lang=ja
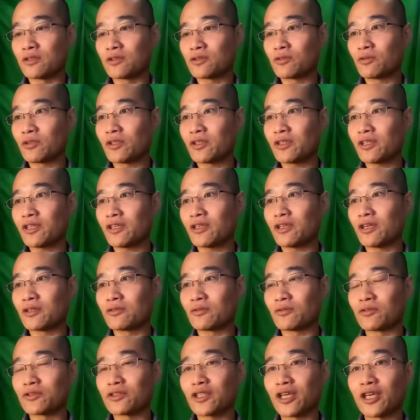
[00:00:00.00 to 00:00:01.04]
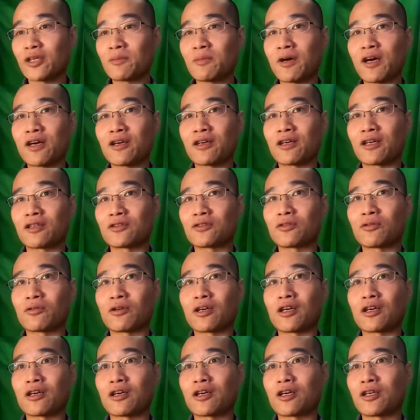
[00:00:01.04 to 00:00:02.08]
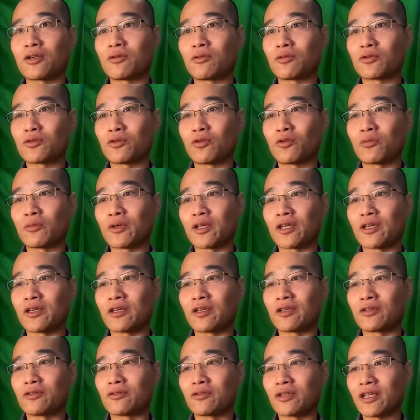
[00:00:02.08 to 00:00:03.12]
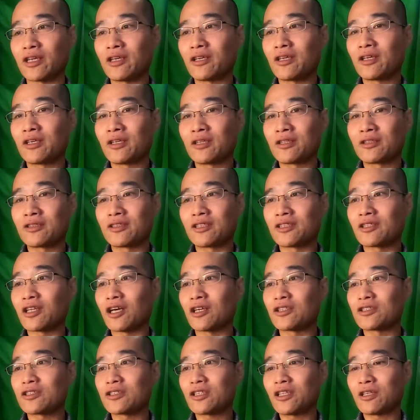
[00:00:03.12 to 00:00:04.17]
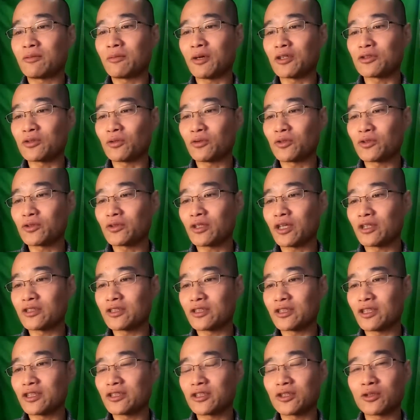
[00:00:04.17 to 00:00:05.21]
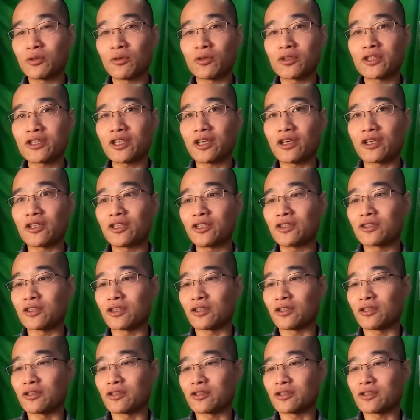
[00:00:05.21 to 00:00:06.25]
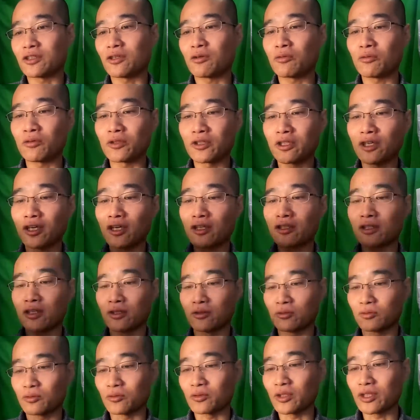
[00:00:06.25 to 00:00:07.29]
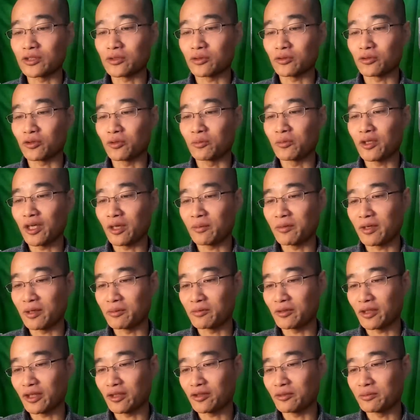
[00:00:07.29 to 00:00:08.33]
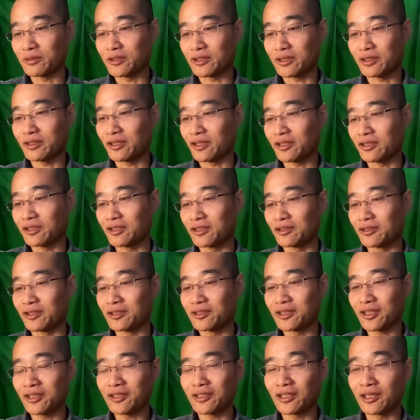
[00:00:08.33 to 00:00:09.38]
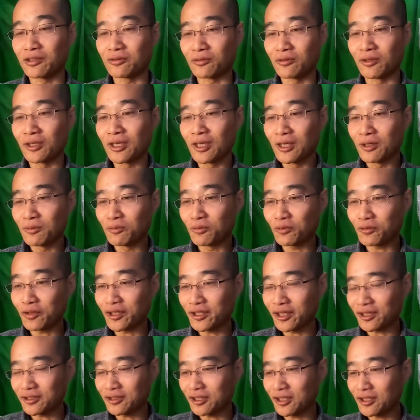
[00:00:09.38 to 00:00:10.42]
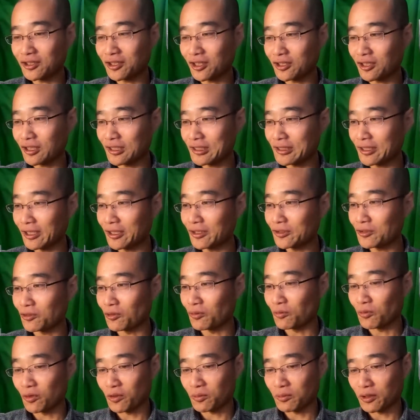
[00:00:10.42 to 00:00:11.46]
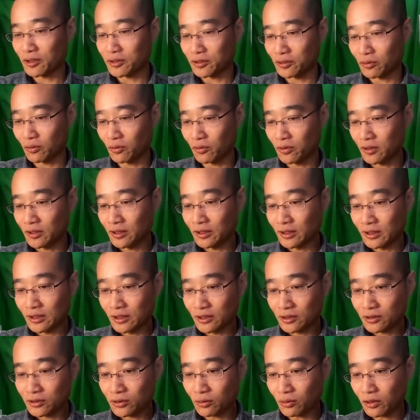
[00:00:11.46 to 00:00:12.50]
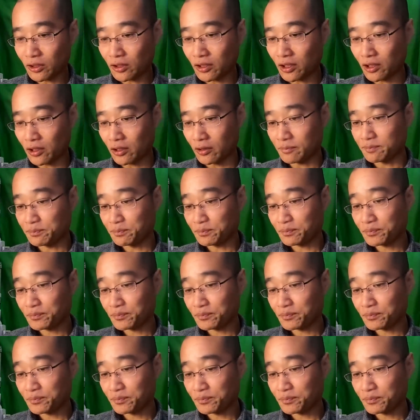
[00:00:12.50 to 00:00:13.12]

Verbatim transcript: それで、裁判官とか解放同盟のね、に対して、まあそういう感じで主張したらいいんじゃないですか。ここに書いてあるのと同じことを、宮部は部落民じゃないって言って、ぜひ僕はやっていただきたいと思いますよ。それで、